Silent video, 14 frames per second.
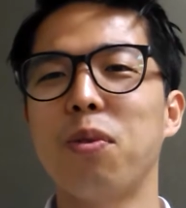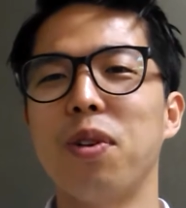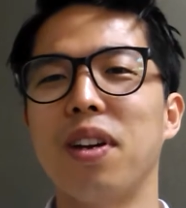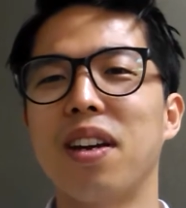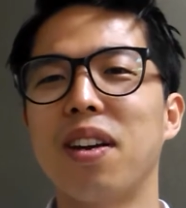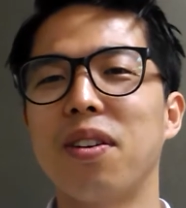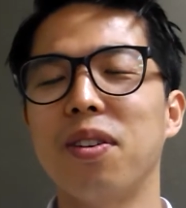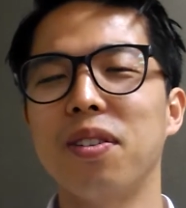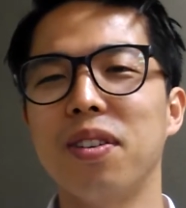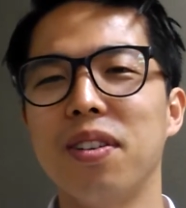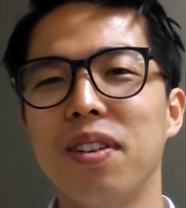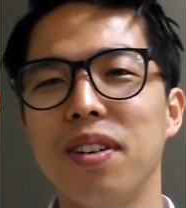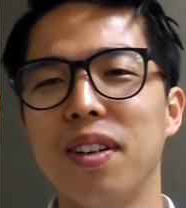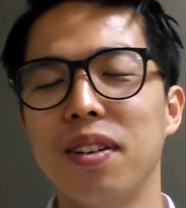얘기했거든요.
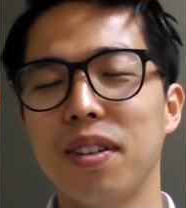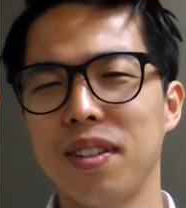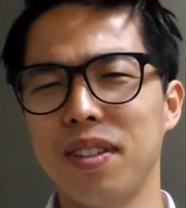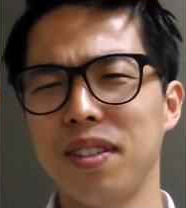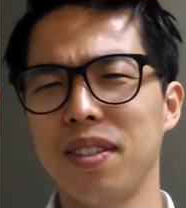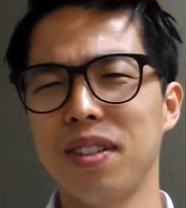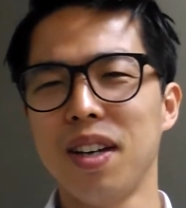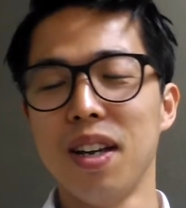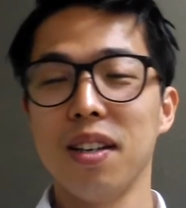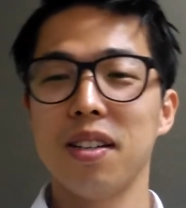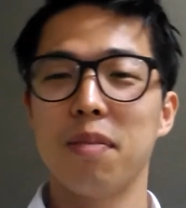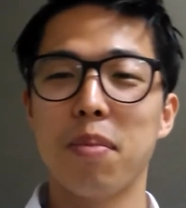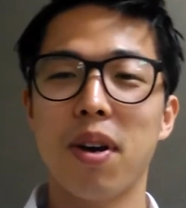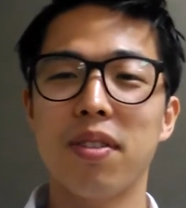그
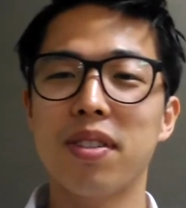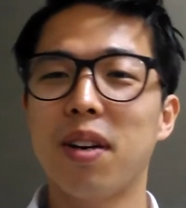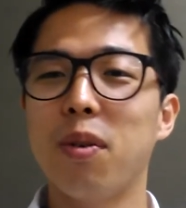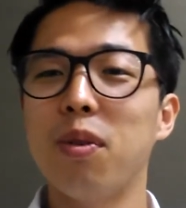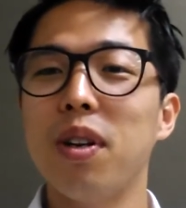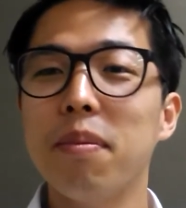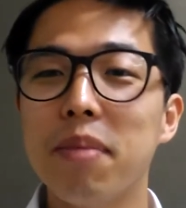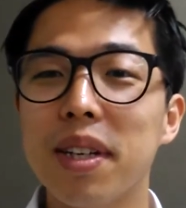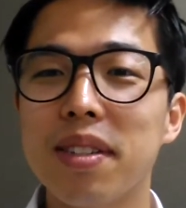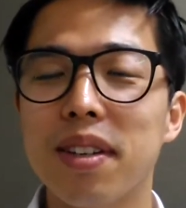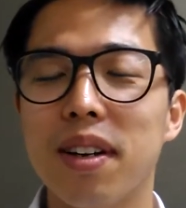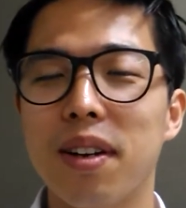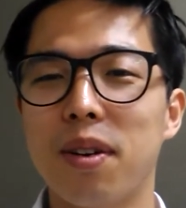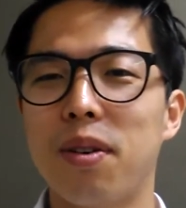평창 올림픽 있잖아요.
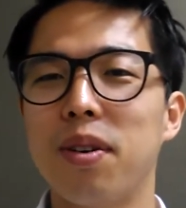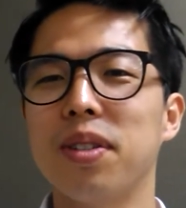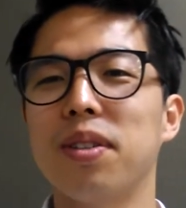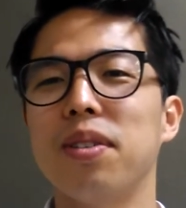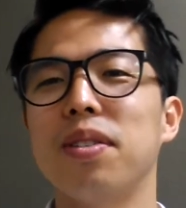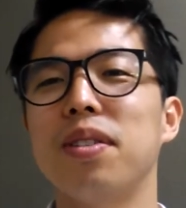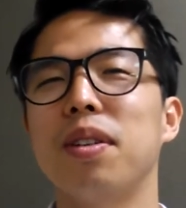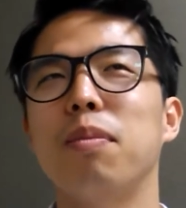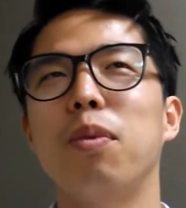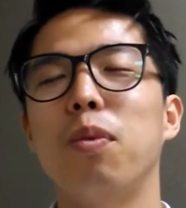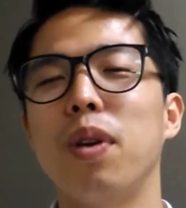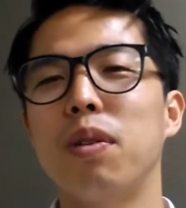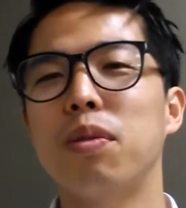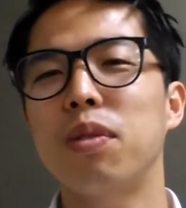거기서 이제 뭐
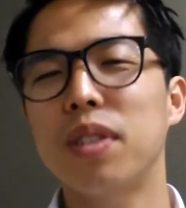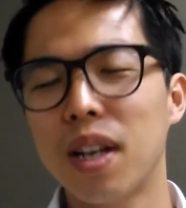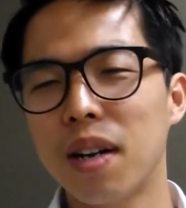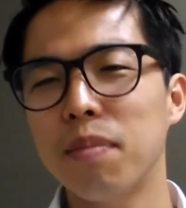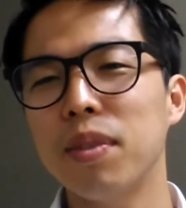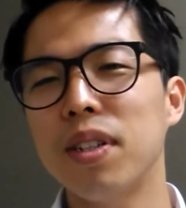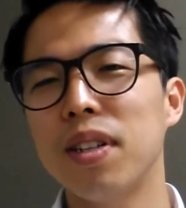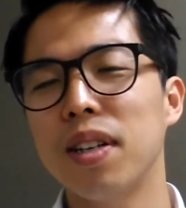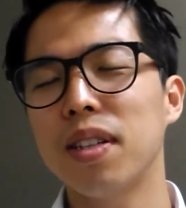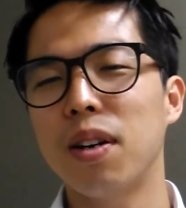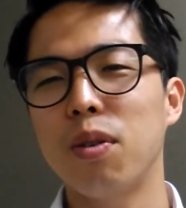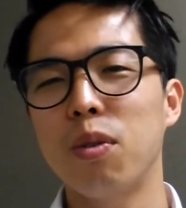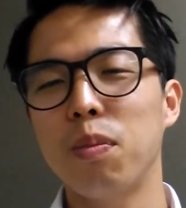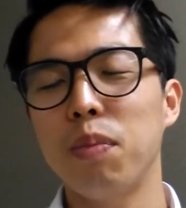외국 사람들
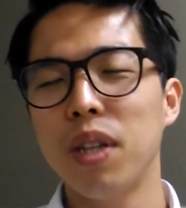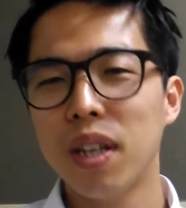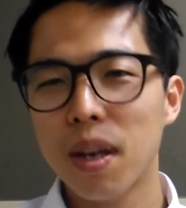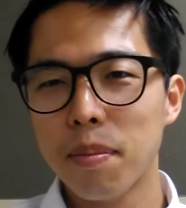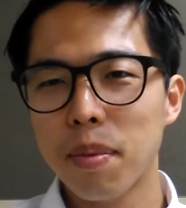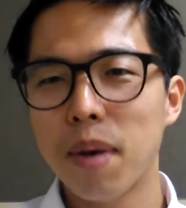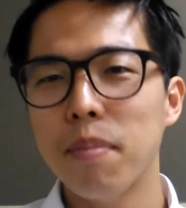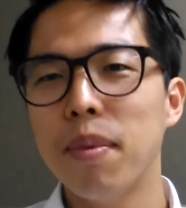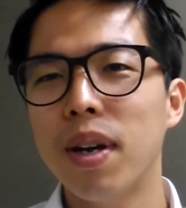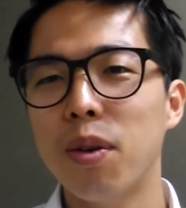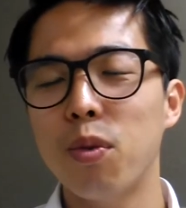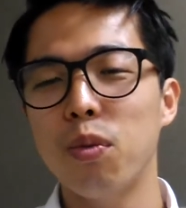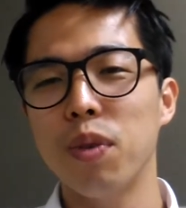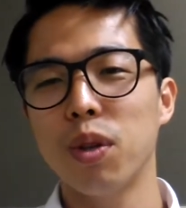대상으로 티켓 판매하고
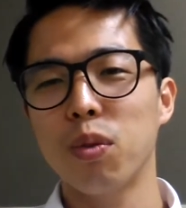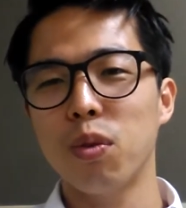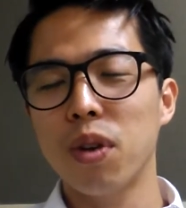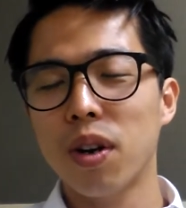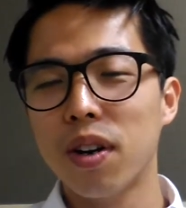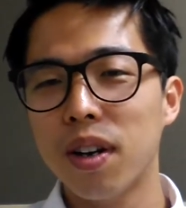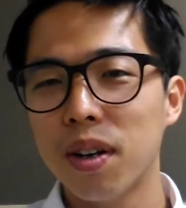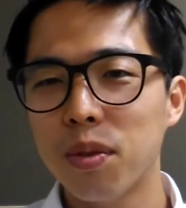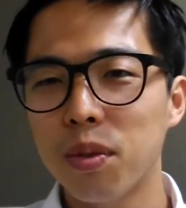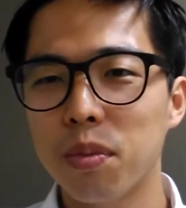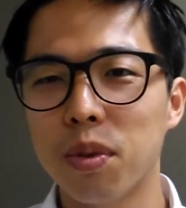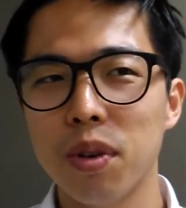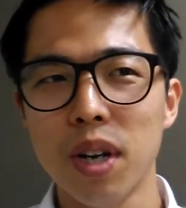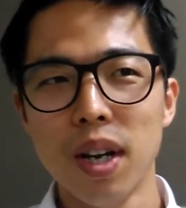오면 통역하고 뭐
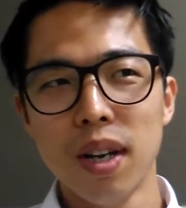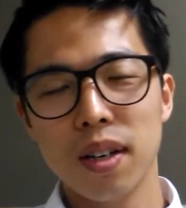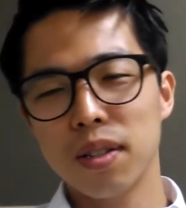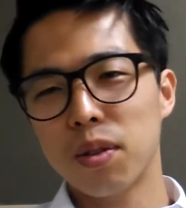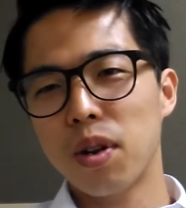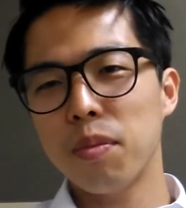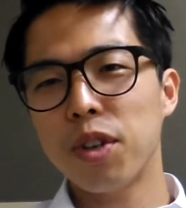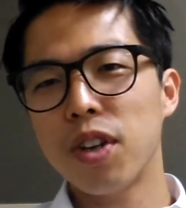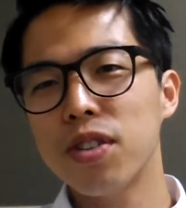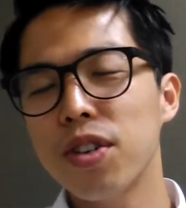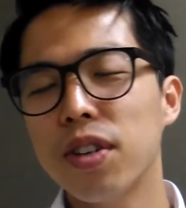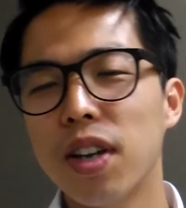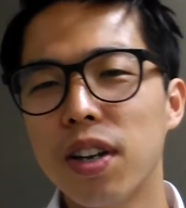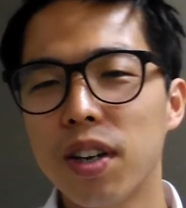그래서 커뮤니케이션이
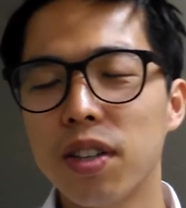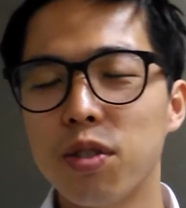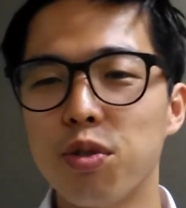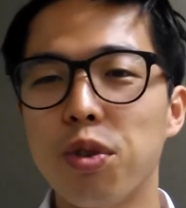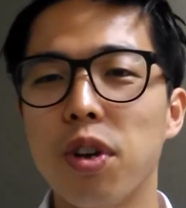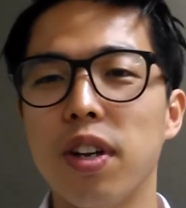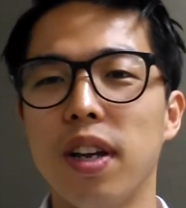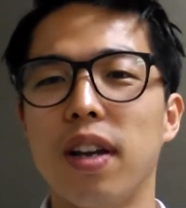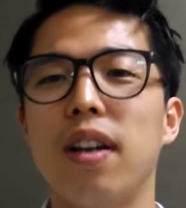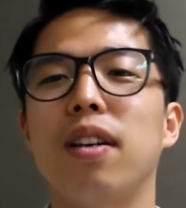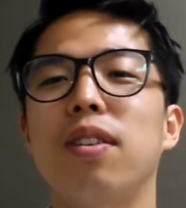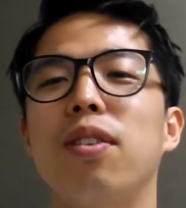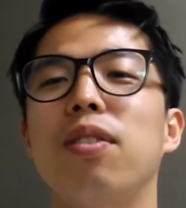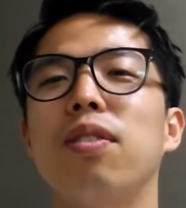되게 중요한 약간
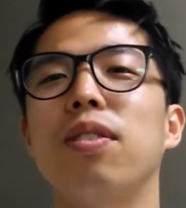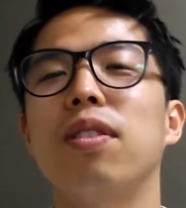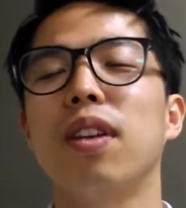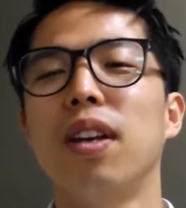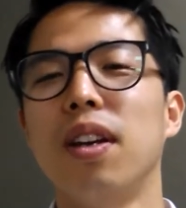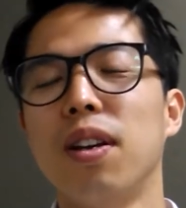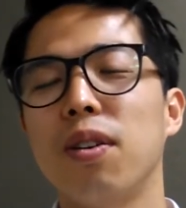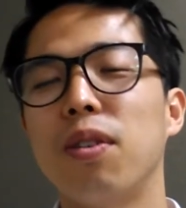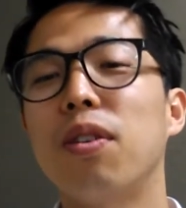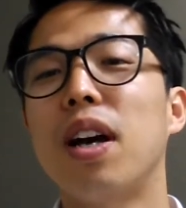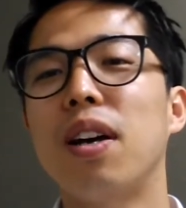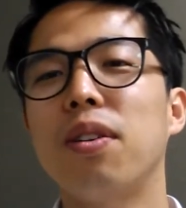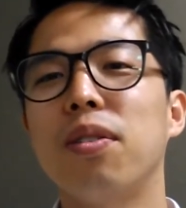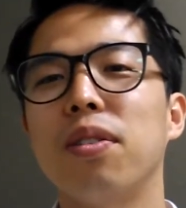그런 걸 하는
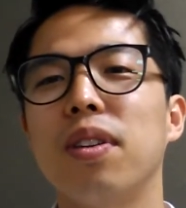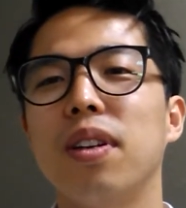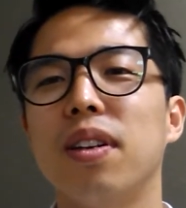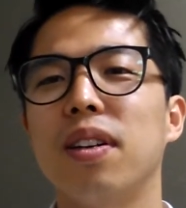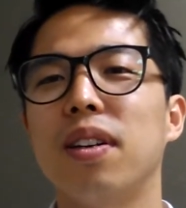건데,